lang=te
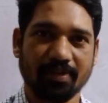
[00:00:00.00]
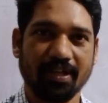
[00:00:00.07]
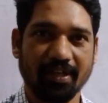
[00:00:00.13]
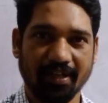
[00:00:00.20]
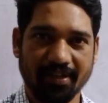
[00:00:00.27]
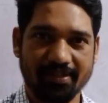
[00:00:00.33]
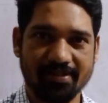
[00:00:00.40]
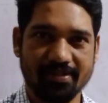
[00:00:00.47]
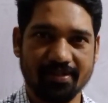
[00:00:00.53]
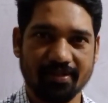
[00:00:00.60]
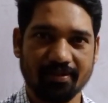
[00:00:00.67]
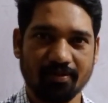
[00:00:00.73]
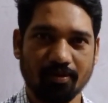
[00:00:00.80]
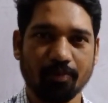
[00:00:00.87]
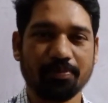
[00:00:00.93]
రియలైజ్
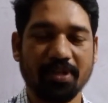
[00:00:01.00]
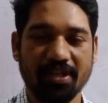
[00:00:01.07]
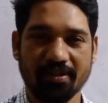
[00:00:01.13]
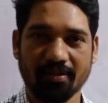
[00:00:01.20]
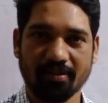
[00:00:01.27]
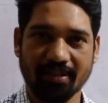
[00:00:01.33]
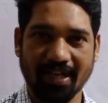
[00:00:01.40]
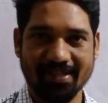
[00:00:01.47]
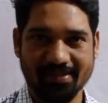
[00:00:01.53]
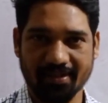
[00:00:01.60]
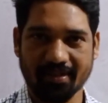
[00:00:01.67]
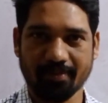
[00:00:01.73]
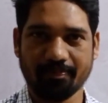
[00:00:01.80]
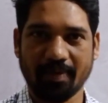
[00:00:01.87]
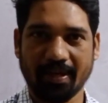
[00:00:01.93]
ఇన్ ద
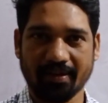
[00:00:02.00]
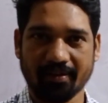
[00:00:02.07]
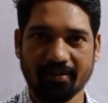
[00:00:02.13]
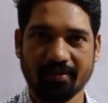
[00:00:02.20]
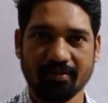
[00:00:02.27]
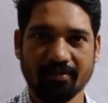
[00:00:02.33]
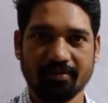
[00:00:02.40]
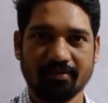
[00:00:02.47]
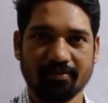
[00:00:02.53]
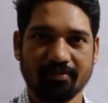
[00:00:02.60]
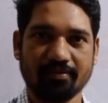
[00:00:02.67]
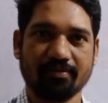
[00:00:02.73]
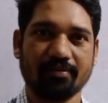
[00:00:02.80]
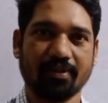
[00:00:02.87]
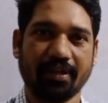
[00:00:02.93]
క్యాస్కేట్ ప్యారలల్
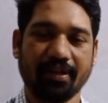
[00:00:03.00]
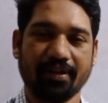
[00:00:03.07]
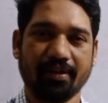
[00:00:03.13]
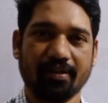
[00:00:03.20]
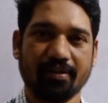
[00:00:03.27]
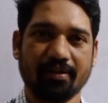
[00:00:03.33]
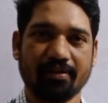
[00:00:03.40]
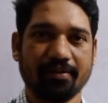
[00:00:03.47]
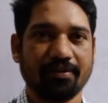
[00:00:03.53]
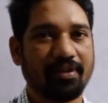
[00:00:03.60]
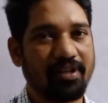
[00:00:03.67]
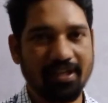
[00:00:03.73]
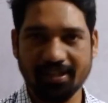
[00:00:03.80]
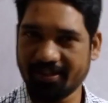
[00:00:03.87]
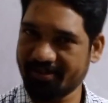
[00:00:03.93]
అండ్
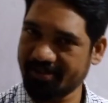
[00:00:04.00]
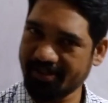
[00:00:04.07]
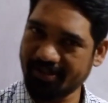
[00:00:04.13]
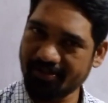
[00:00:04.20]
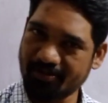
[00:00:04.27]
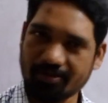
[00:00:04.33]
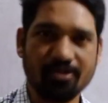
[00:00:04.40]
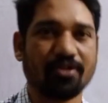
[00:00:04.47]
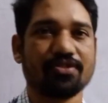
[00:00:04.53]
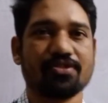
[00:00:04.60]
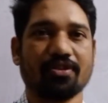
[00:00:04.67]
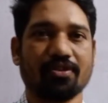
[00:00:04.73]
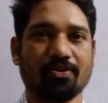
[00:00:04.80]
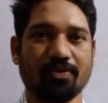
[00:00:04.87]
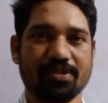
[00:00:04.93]
రియలైజేషన్ అయితే షార్ట్
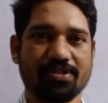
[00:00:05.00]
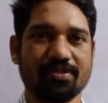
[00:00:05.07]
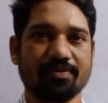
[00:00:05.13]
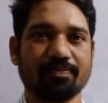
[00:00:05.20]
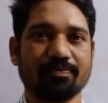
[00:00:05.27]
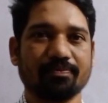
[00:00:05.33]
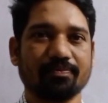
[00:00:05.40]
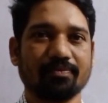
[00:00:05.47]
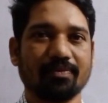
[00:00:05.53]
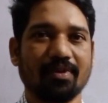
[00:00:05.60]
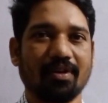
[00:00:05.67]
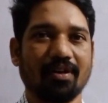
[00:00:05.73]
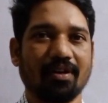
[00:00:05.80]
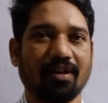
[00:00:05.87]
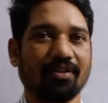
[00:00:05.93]
షార్ట్ క్వశ్చన్
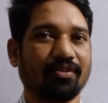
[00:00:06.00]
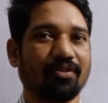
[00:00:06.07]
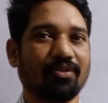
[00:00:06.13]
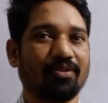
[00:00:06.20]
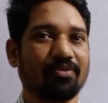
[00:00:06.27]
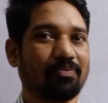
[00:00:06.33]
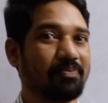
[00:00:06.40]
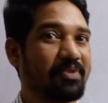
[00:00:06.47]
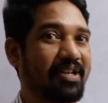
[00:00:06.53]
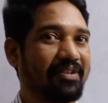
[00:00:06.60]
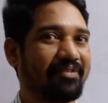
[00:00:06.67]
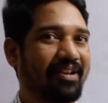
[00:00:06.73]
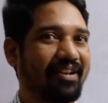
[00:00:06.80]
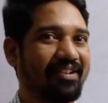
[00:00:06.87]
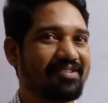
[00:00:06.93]
అందులోనూ మీ
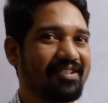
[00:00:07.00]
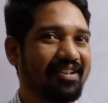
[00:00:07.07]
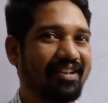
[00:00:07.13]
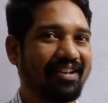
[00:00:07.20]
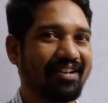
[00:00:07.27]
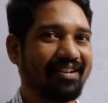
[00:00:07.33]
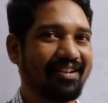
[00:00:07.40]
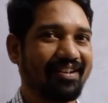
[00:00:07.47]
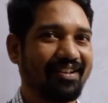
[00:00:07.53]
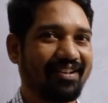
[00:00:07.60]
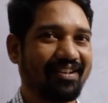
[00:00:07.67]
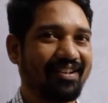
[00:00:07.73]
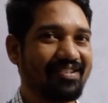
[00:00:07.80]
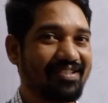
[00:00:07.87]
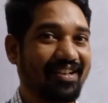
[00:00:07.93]
అడ్వాంటేజ్ ఏంటి అంటే
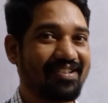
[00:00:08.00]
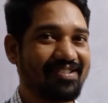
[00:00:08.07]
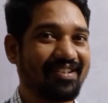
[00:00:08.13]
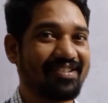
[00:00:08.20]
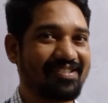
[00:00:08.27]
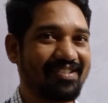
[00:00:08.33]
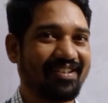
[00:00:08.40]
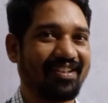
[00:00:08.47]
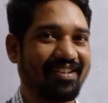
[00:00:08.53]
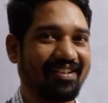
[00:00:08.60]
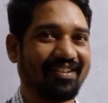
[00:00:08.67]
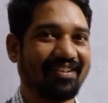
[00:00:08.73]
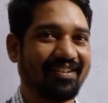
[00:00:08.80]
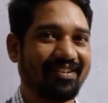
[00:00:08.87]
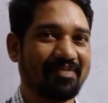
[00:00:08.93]
ఈసారి సెట్స్ లేదు
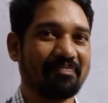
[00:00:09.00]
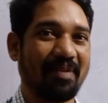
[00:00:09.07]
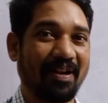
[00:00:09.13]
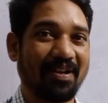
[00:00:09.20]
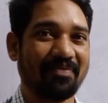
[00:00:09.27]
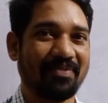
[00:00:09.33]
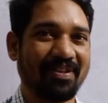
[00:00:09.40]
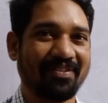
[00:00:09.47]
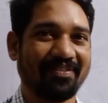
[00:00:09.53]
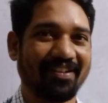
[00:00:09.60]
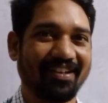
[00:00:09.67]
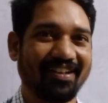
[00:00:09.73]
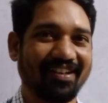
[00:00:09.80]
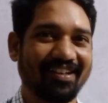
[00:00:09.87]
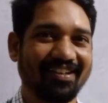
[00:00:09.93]
కదా పాండమిక్
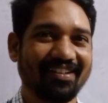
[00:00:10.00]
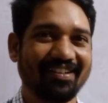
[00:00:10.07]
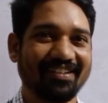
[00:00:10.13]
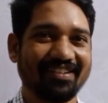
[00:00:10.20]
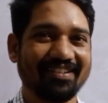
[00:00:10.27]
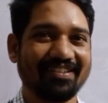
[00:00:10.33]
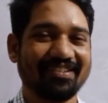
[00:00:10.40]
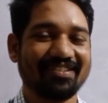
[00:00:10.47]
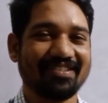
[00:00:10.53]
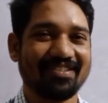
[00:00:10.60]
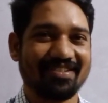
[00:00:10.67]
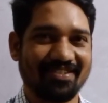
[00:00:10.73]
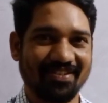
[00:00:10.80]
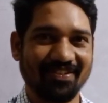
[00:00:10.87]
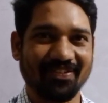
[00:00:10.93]
వల్ల
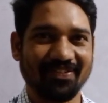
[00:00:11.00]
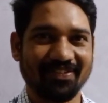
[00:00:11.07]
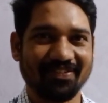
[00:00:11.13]
సో